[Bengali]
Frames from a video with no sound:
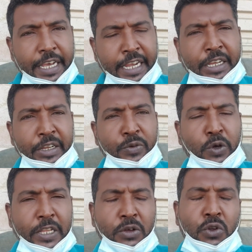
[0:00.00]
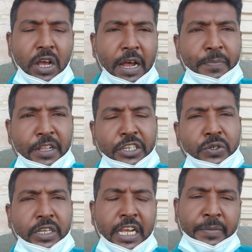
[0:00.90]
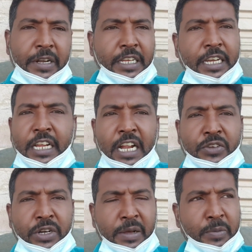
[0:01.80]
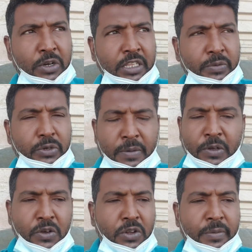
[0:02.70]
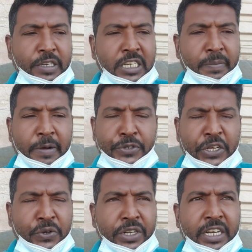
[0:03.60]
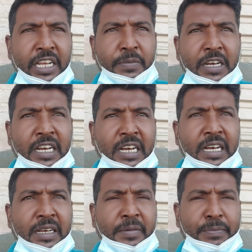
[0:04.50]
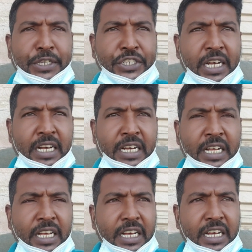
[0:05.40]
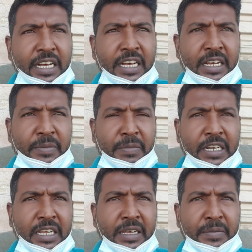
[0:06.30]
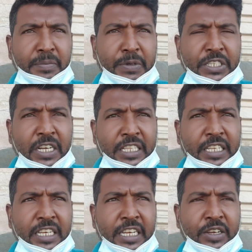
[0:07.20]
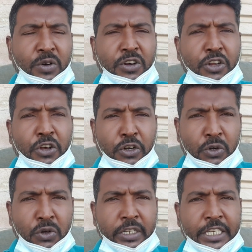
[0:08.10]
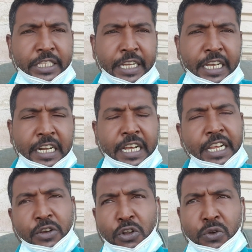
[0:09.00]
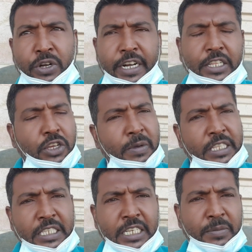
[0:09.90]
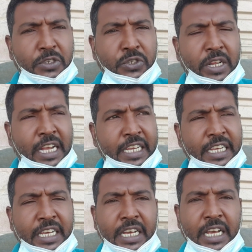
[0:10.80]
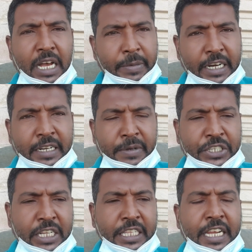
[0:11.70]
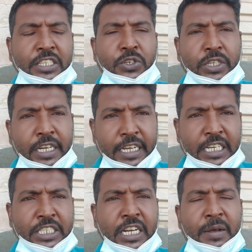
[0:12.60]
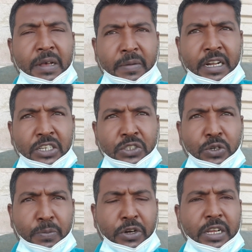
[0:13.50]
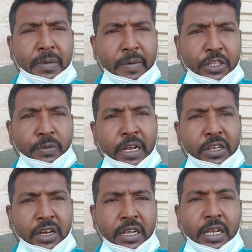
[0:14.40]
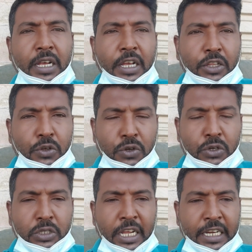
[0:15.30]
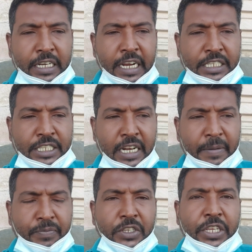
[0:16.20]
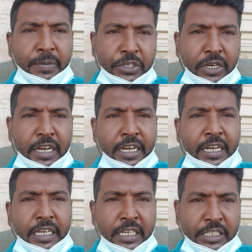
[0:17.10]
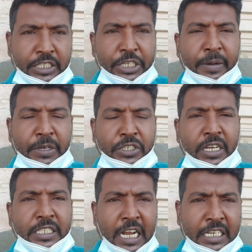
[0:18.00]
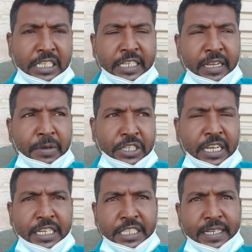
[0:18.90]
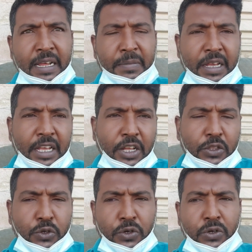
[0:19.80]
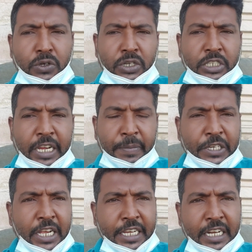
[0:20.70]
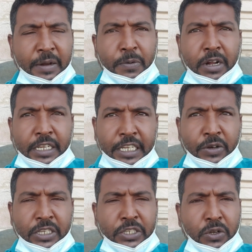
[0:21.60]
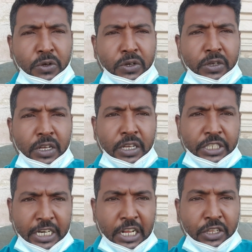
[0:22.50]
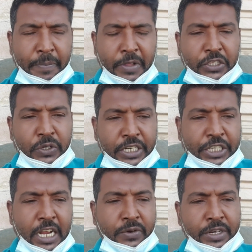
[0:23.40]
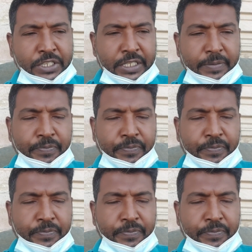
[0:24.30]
এই কথাগুলো আপনাদের সঙ্গে একবারে ক্লিয়ার করে আমি বলে দেব আমি কখনো ভিসার ব্যবসাও করি নাই বা ভিসা মানে ভিসা দিয়ে অহরহ লোক দেশ থেকে আনা এগুলোও করি নাই তবে তিন চার বছর আগে আমি একটা ভিসা দিয়ে একজনকে নিয়ে আসছিলাম আমার সম্পর্কে মামাতো ভাই হয় তো তাকে নিয়ে আসছিলাম সে বিষয়ে সে বিষয়ে যার কাছ থেকে ভিসা কিনেছিলাম তো সেই ভিসা কেনার পর কি হয়েছিল সেটা তো আপনাদের সঙ্গে শেয়ার করেছি